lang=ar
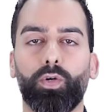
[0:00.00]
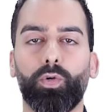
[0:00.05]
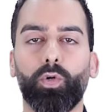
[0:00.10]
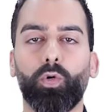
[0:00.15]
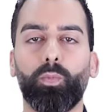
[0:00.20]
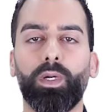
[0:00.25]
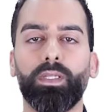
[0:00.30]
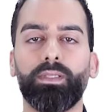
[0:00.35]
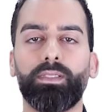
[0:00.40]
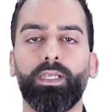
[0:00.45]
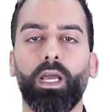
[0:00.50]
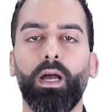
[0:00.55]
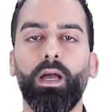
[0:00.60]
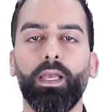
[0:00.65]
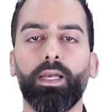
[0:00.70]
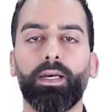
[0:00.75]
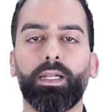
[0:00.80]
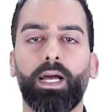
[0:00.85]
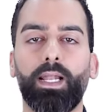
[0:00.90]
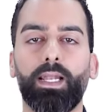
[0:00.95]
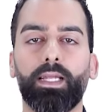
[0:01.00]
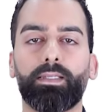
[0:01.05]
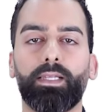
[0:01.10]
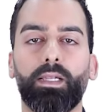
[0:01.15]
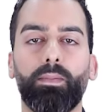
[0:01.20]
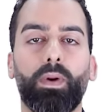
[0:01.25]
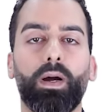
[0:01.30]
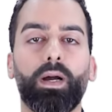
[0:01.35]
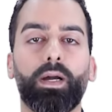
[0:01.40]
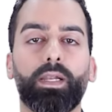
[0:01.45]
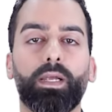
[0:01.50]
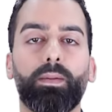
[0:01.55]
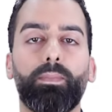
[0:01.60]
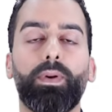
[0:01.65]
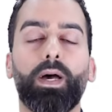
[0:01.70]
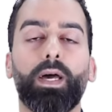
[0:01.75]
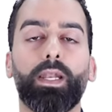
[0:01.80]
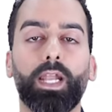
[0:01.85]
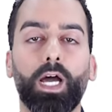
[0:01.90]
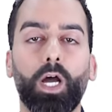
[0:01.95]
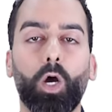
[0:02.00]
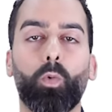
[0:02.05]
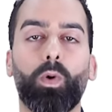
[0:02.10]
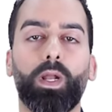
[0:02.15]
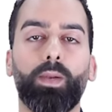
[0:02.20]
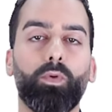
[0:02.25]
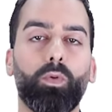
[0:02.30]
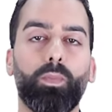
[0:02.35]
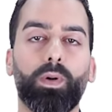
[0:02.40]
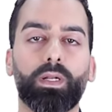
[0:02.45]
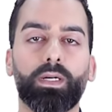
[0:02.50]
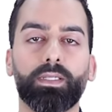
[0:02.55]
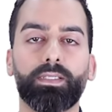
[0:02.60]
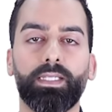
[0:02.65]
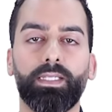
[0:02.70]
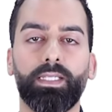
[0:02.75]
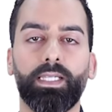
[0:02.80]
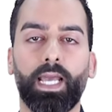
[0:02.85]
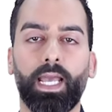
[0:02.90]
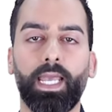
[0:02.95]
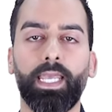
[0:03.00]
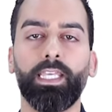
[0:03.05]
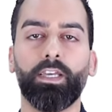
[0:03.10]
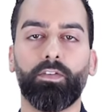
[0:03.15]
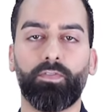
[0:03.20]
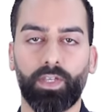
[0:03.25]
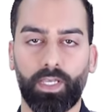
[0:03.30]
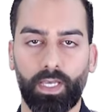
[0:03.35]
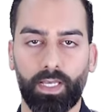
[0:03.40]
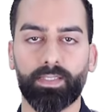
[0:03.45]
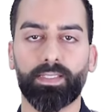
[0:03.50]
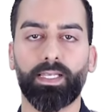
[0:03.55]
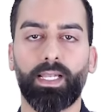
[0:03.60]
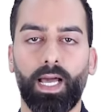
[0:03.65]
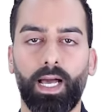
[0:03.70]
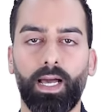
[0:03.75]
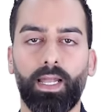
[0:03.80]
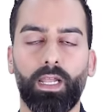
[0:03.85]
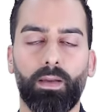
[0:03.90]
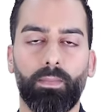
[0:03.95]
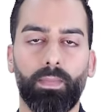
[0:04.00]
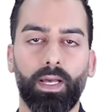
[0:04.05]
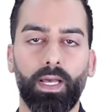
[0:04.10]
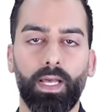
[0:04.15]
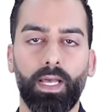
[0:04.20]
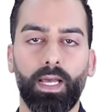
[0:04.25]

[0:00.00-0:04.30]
رغم انتهاء رحلة المغرب نحو المباراة النهائية في كأس العالم